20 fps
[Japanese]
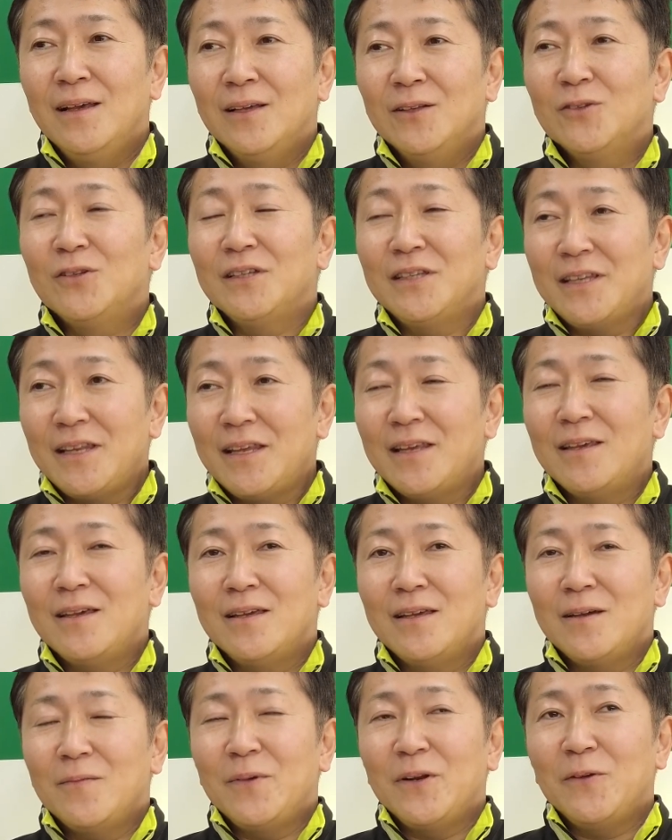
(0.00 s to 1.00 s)
そうです
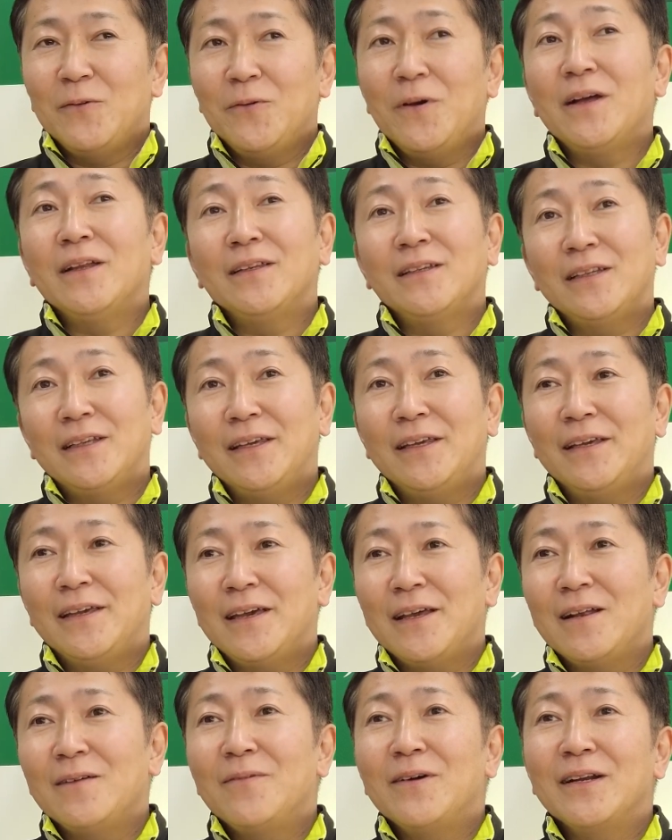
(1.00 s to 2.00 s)
ねやっぱりファンに
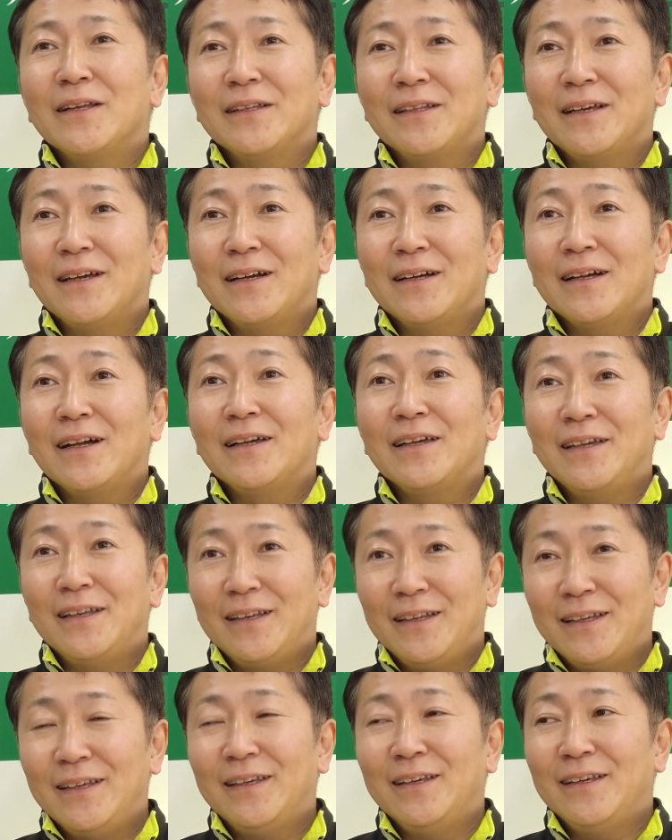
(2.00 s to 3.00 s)
選ばれた限
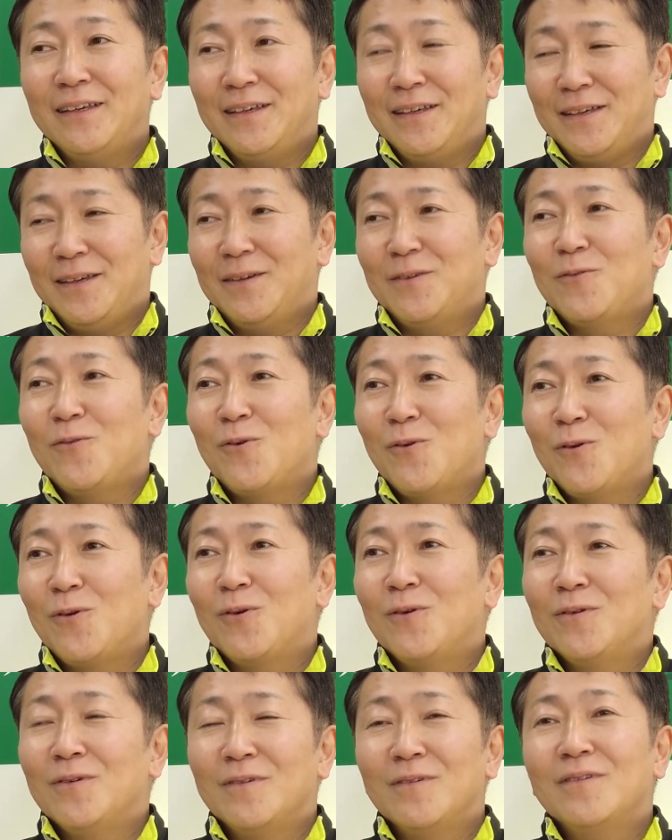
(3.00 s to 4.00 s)
り
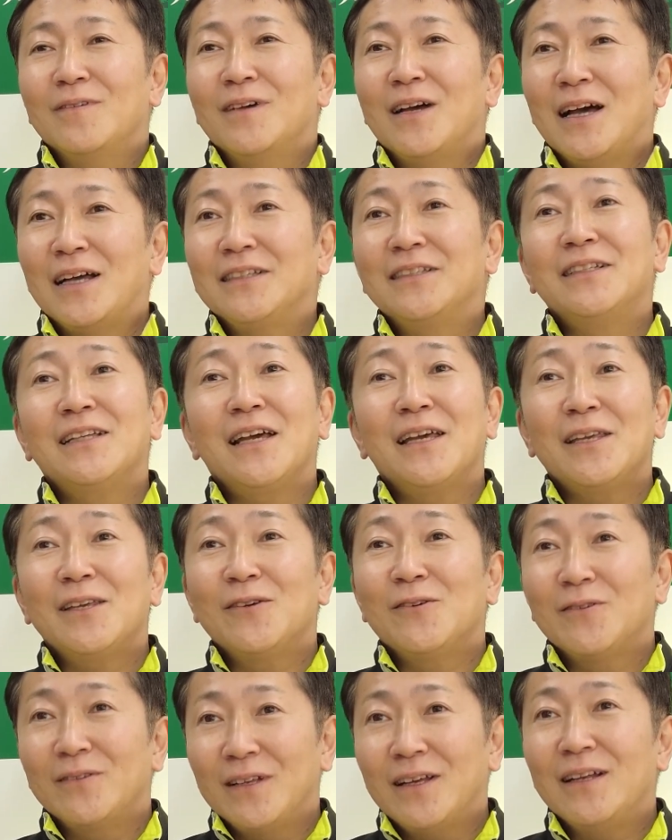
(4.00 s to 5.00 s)
こう恥じな
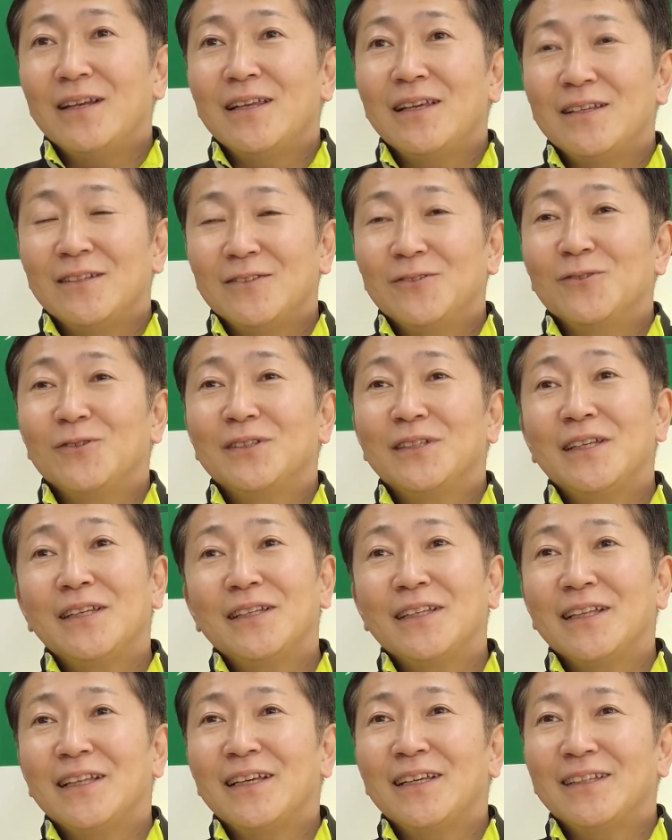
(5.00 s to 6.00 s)
いようなレースをし
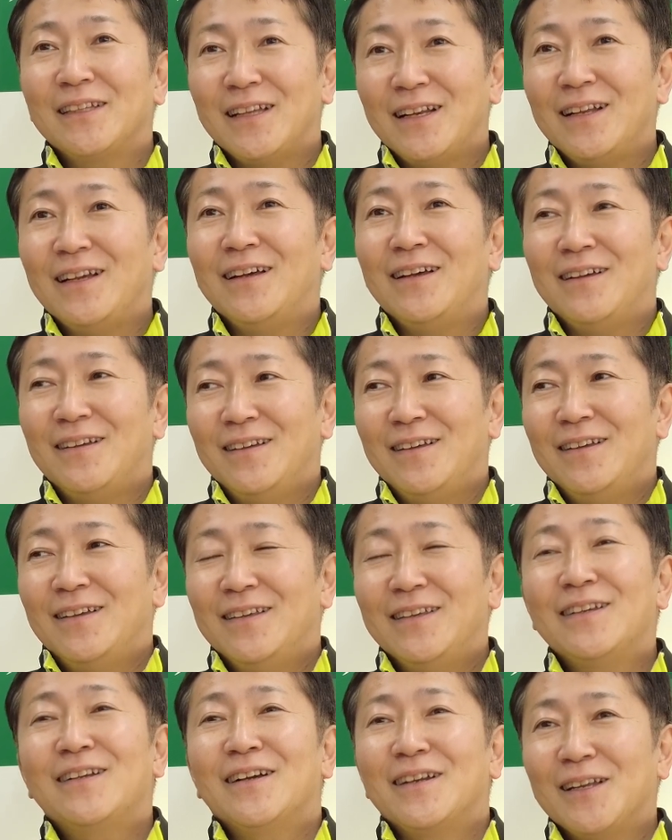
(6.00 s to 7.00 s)
ていただいたら
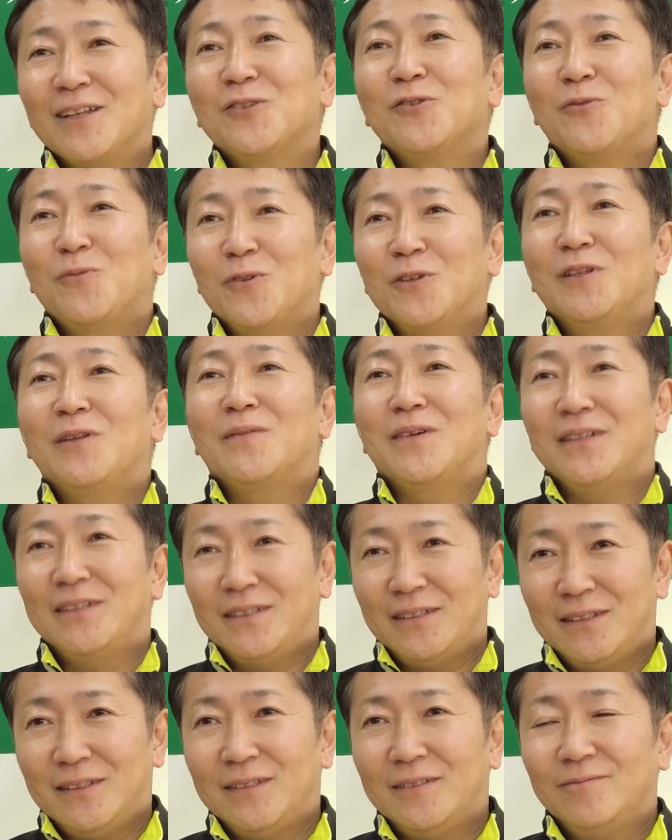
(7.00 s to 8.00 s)
いいかなと思ってま
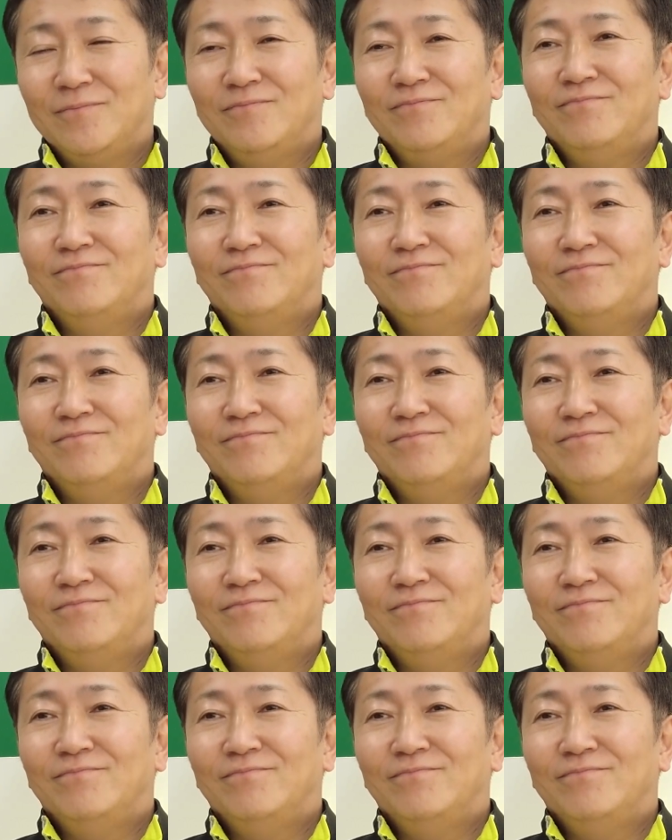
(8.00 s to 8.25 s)
す。